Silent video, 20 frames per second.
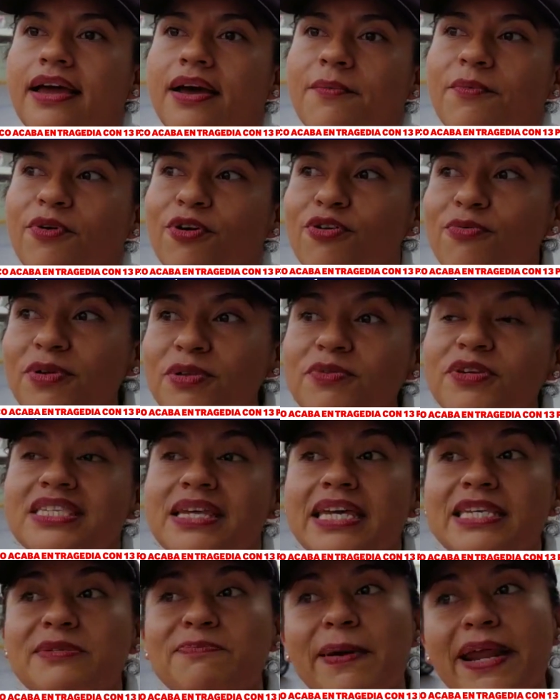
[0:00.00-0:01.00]
Por lo mismo, yo
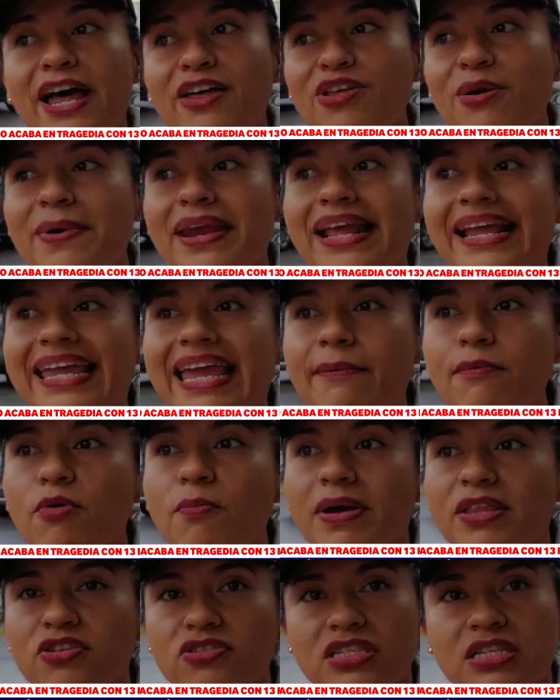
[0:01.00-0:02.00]
estaba esperando a ver en qué
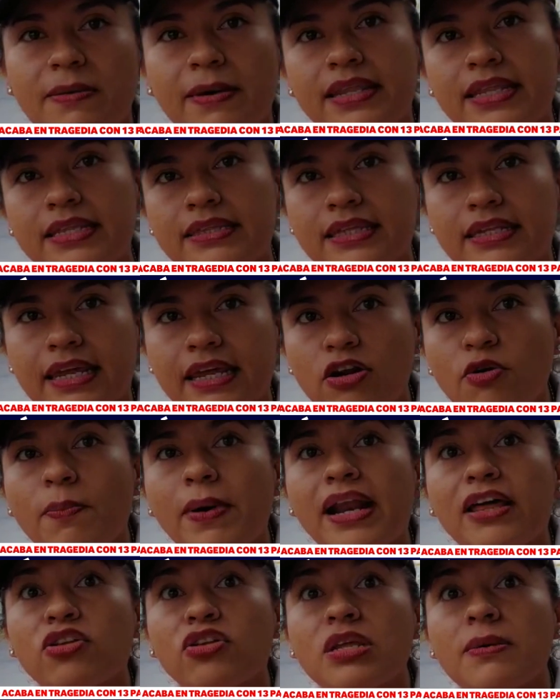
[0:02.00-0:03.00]
momento se iba a detener o para
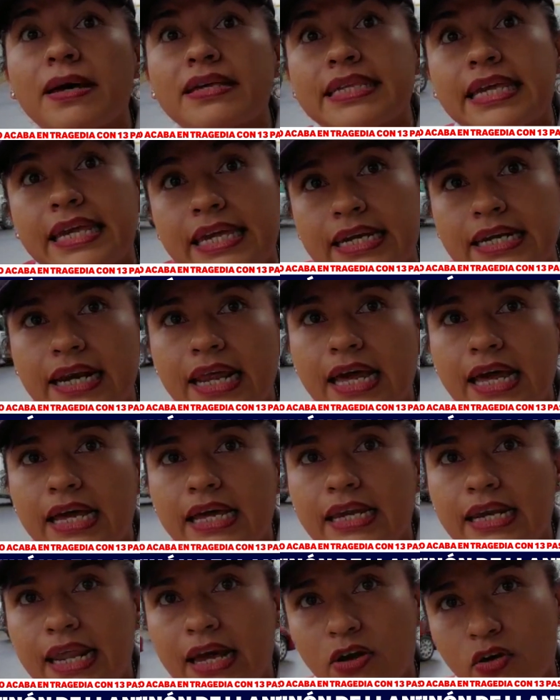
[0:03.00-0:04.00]
dónde iba a seguir la,
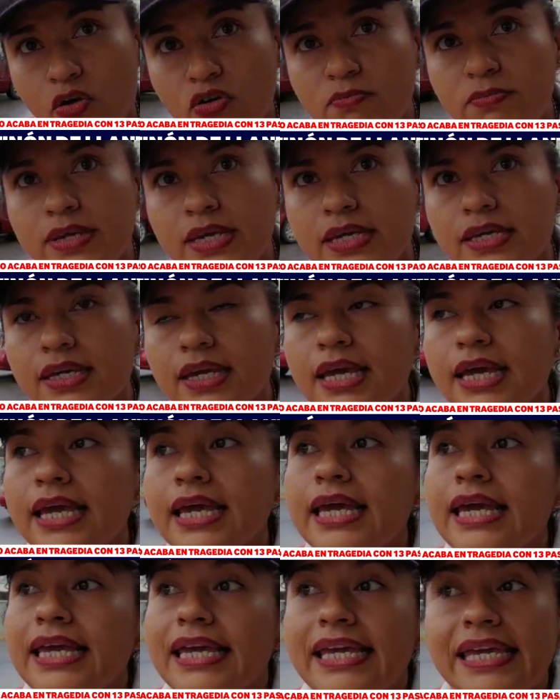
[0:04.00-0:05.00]
combi.
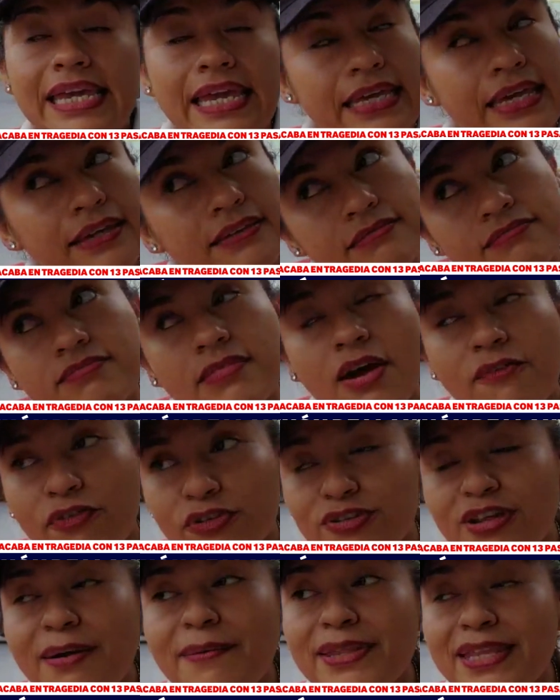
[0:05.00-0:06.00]
Y
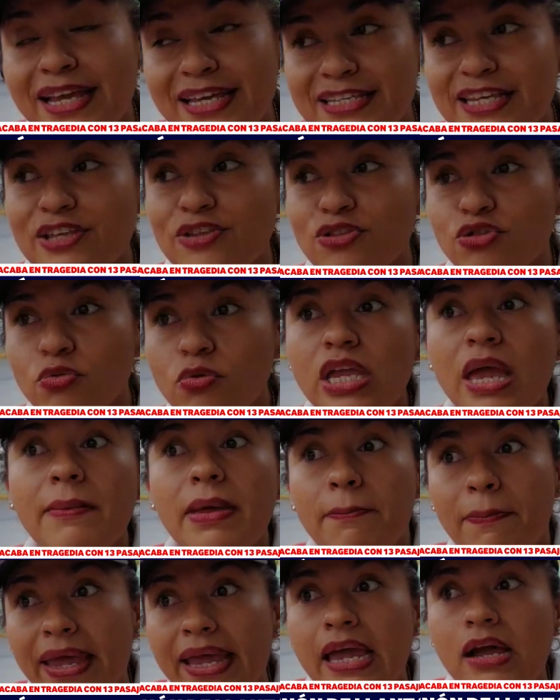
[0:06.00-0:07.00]
afortunadamente que se detuvo, ya me
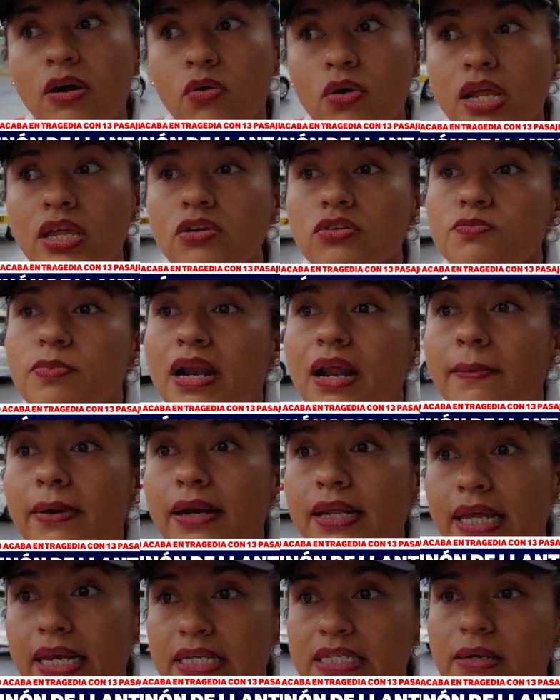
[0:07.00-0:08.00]
pegué con ellos para ver
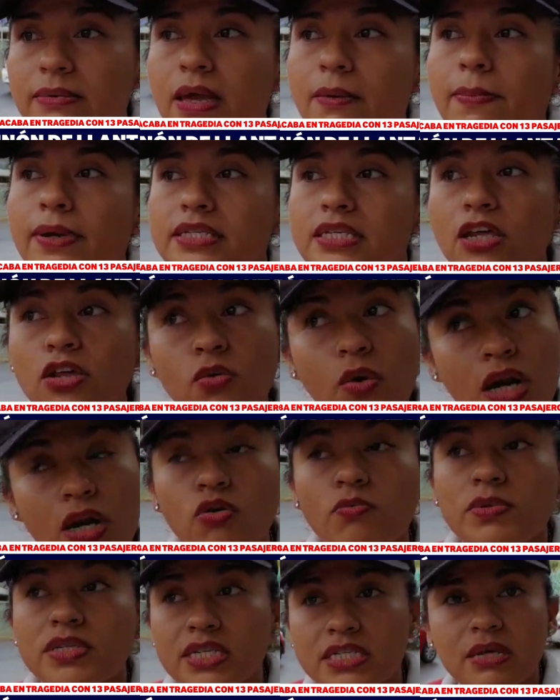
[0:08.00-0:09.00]
qué les había pasado. Igual el
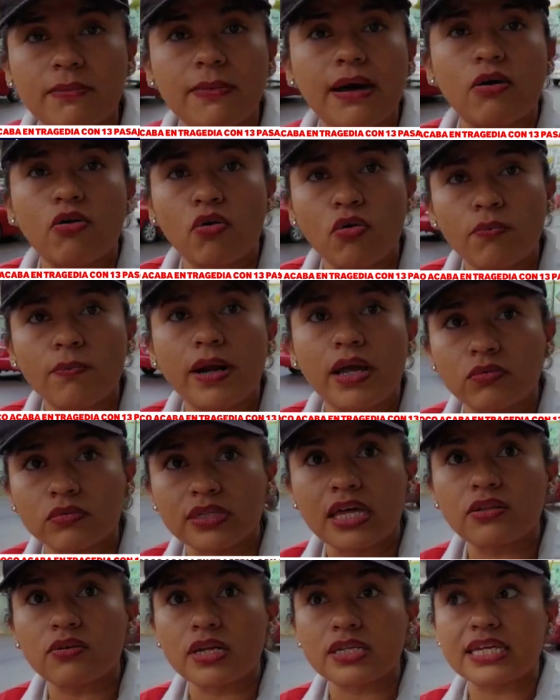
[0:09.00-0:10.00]
combista se bajó
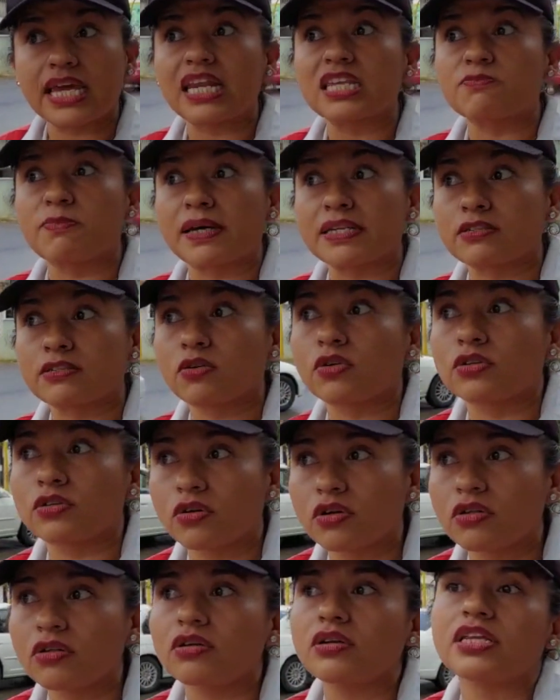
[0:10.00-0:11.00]
preguntándoles qué les pasó y todo.